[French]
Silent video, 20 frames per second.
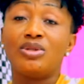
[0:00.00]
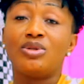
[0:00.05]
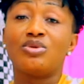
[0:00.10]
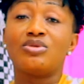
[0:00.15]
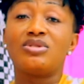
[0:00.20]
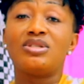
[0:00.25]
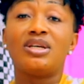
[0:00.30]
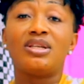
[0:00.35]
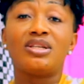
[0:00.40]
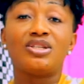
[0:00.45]

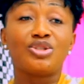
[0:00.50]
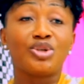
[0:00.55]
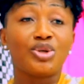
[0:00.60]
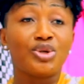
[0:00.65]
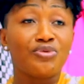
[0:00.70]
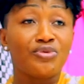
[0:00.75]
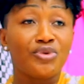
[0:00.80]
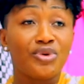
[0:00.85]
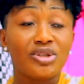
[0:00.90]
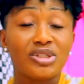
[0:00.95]
Donc s'il y a des gens
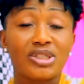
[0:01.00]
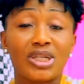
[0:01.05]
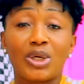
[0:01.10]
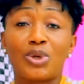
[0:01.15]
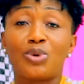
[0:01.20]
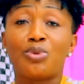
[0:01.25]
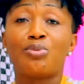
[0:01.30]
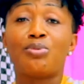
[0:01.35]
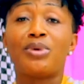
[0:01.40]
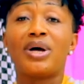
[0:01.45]
qui veulent que je
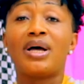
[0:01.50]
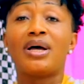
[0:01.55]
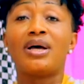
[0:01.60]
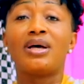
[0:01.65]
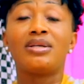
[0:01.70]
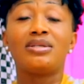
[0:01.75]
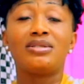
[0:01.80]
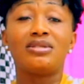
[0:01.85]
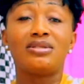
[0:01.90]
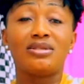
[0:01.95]

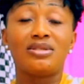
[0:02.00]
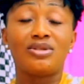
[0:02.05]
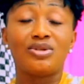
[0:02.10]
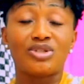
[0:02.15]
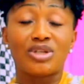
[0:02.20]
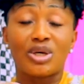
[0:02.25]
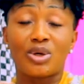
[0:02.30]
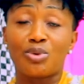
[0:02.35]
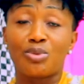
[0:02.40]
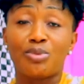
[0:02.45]
l'accompagne, que
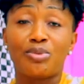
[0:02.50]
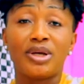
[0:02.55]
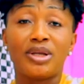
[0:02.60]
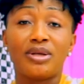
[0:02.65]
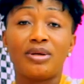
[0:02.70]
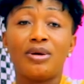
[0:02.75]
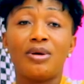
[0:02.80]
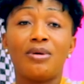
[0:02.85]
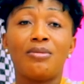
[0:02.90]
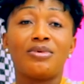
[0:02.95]

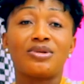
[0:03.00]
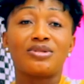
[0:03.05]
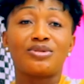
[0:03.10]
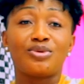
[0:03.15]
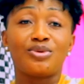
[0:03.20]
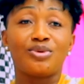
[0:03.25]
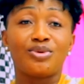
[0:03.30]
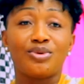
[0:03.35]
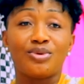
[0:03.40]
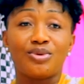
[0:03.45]
j'accompagne, parce
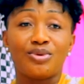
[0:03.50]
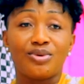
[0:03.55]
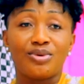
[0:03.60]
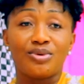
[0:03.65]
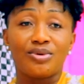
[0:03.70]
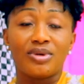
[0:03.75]
que